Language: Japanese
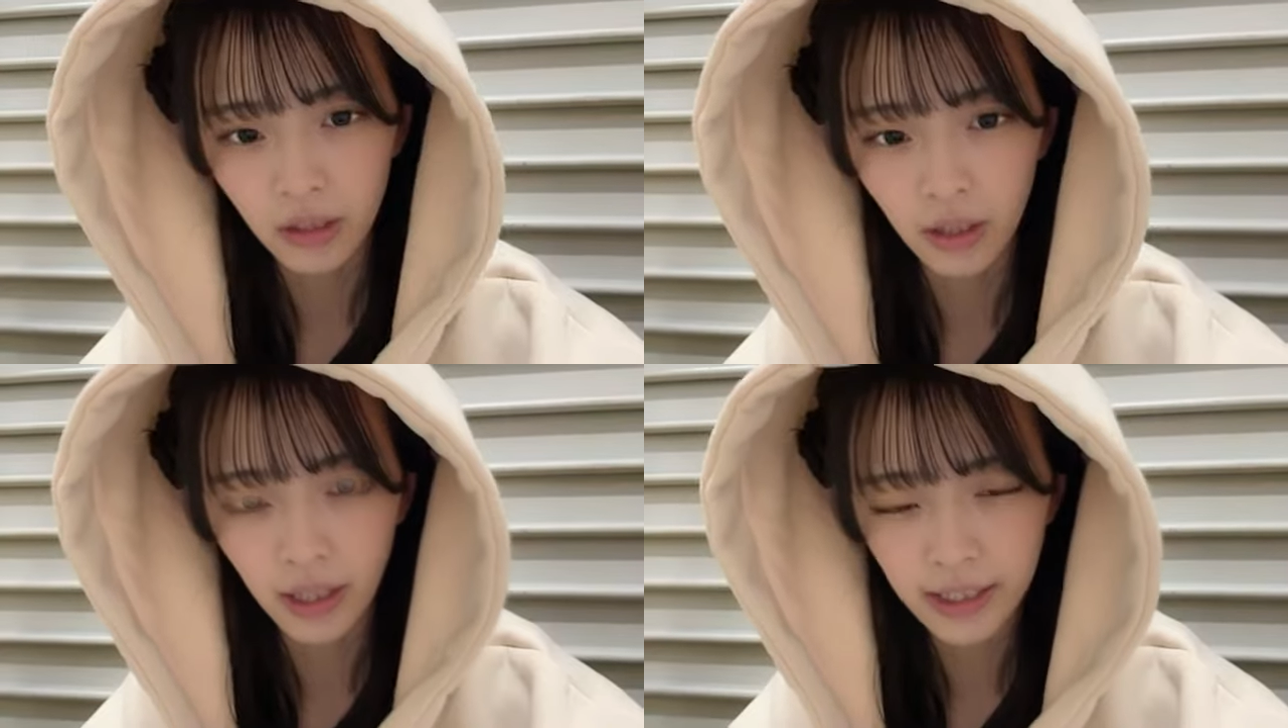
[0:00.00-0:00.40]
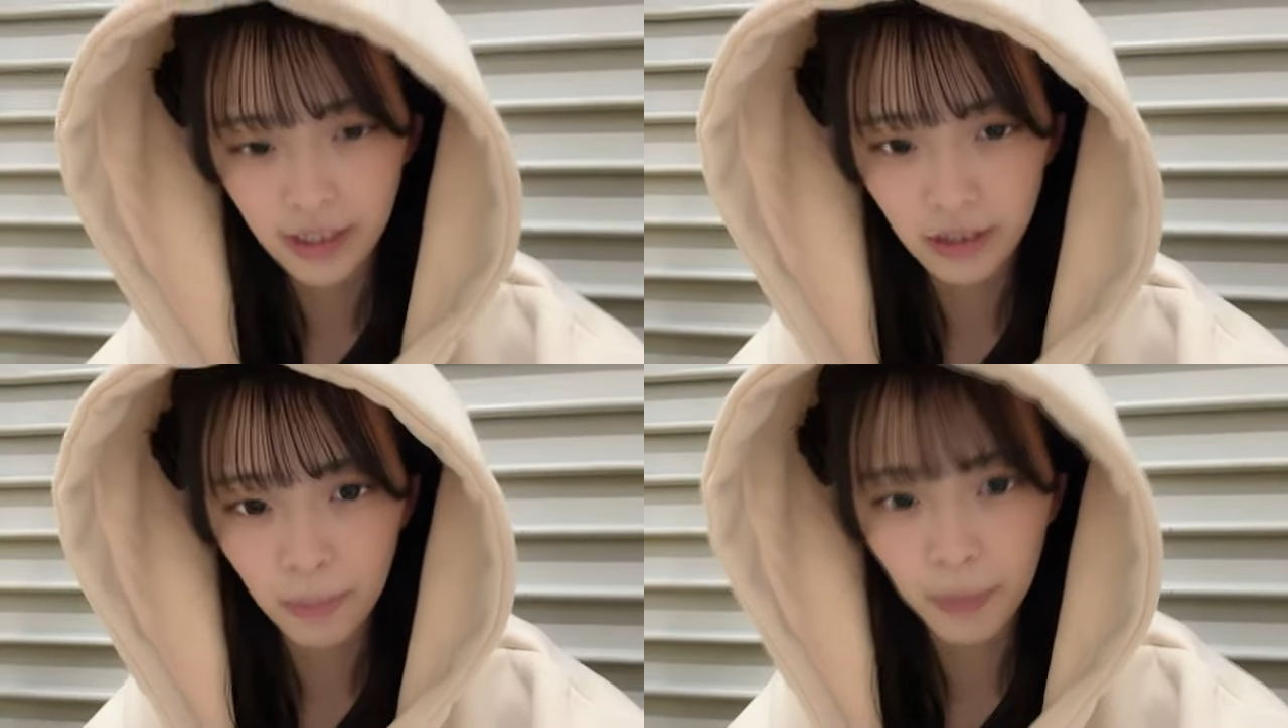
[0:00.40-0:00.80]
8
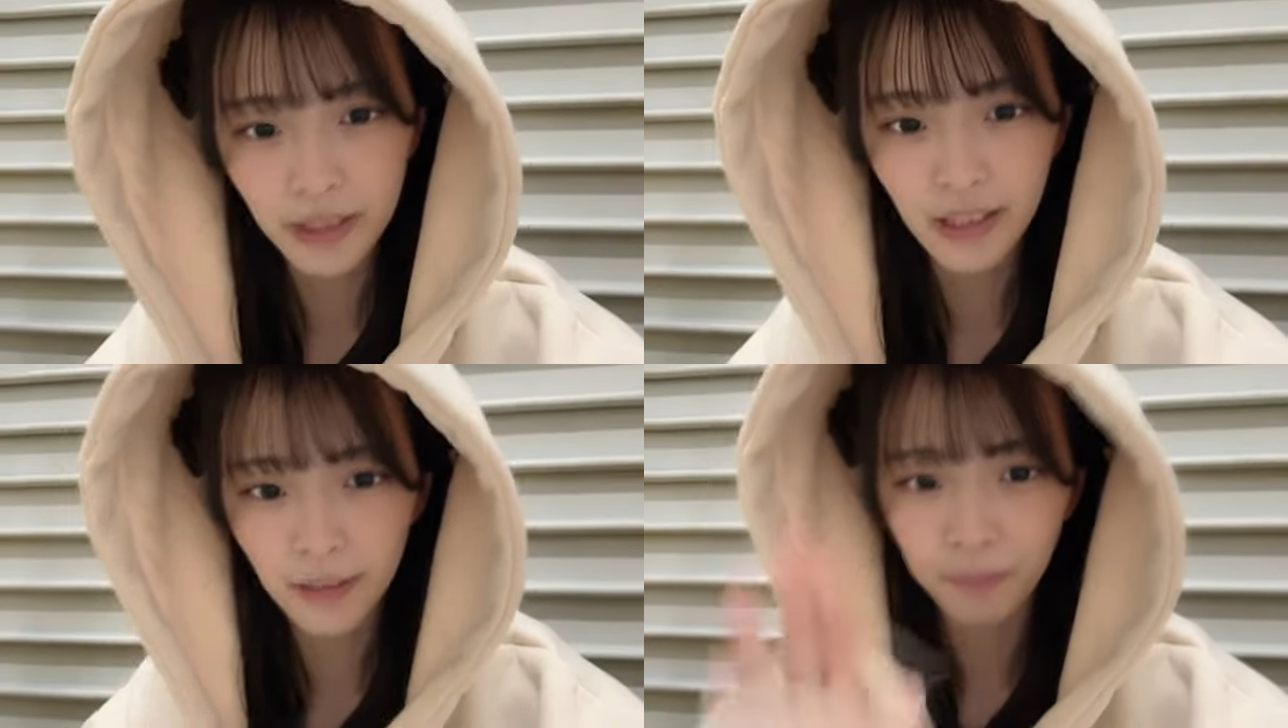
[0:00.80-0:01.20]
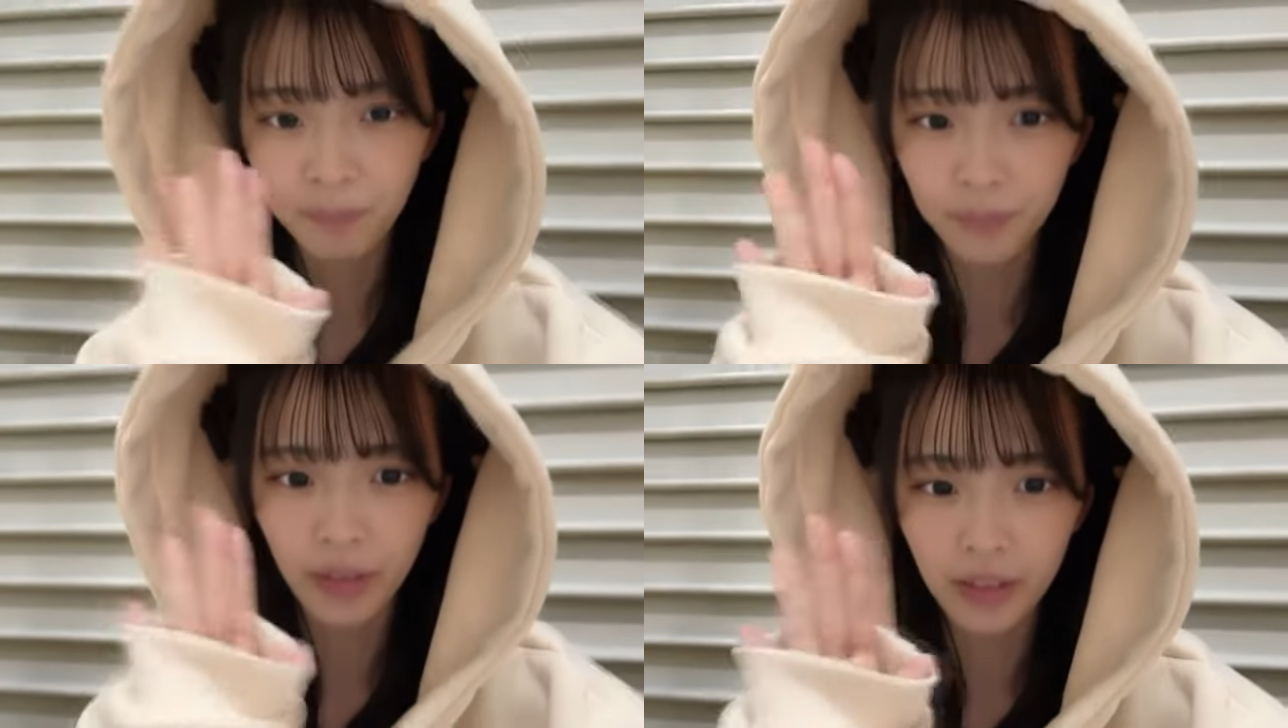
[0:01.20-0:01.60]
位鉄板さんあ
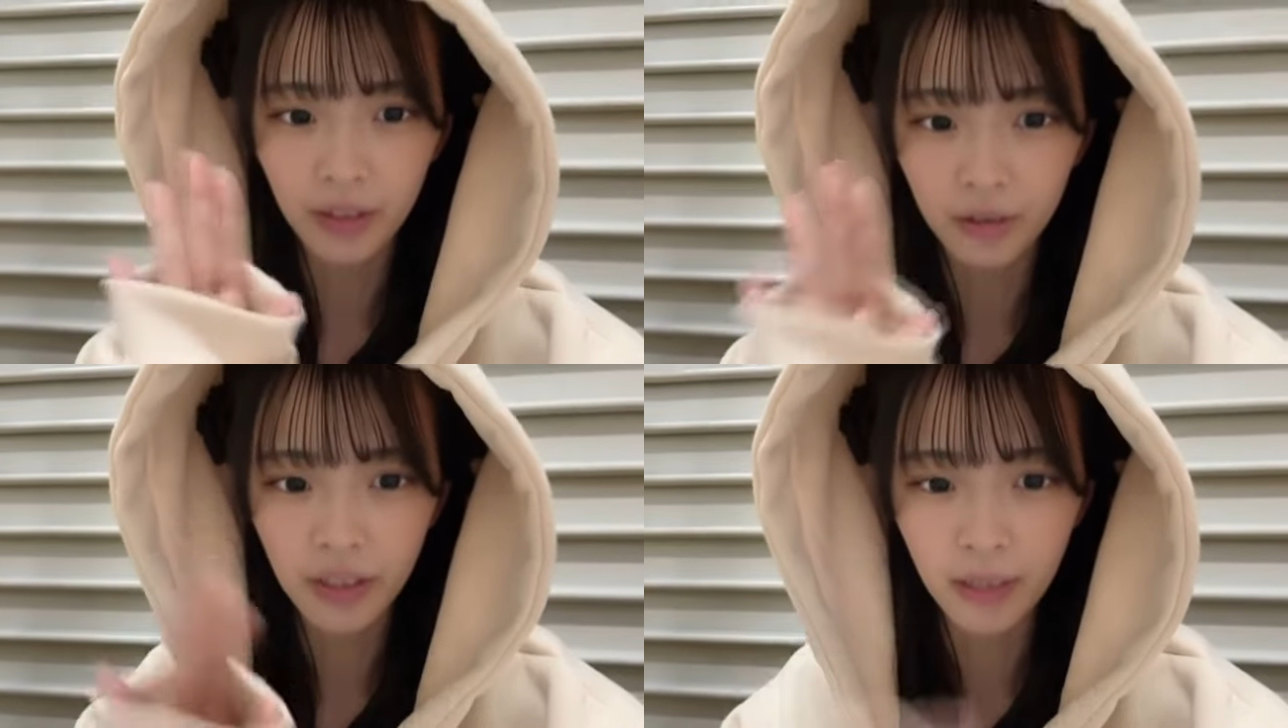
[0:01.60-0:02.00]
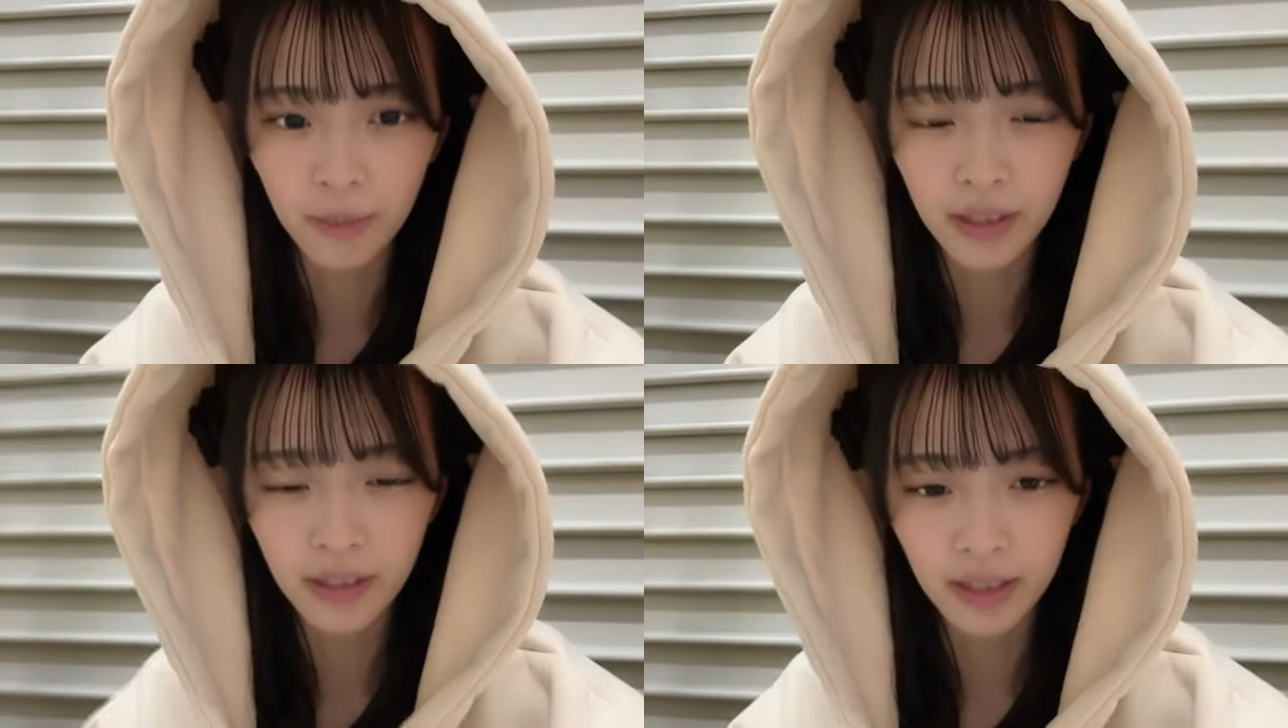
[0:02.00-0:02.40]
りがとうござい
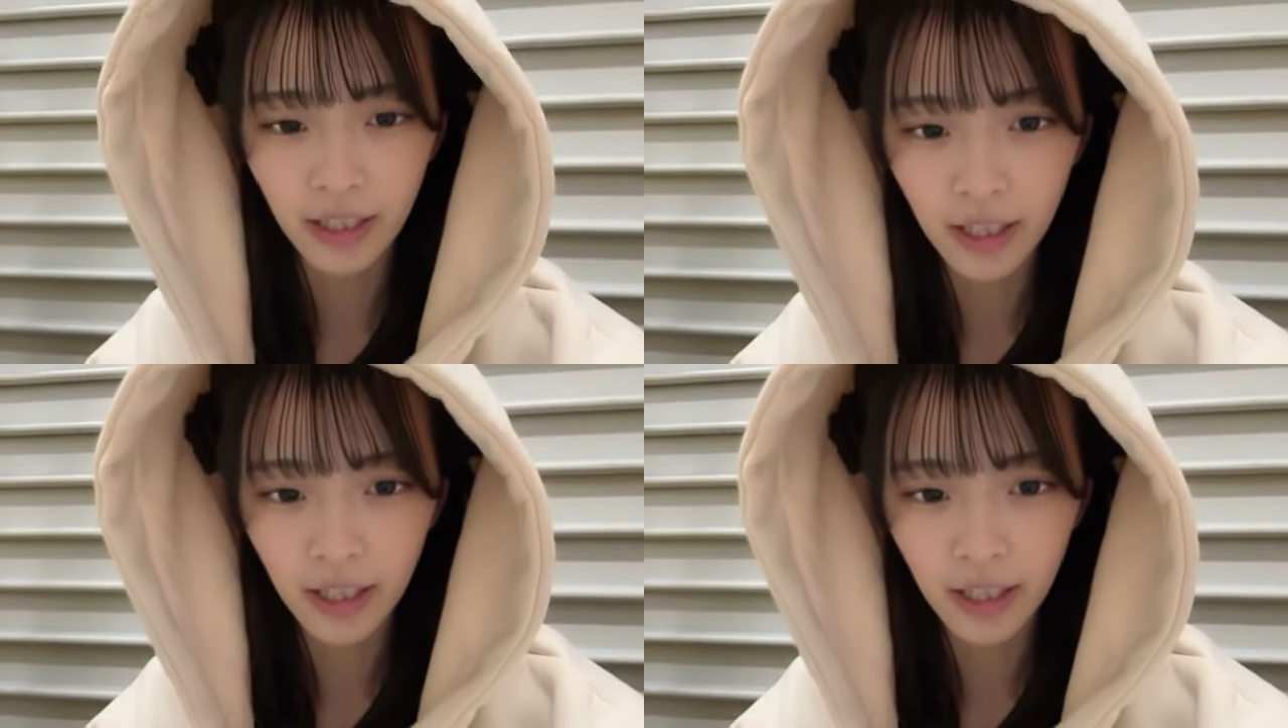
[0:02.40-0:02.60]
ます7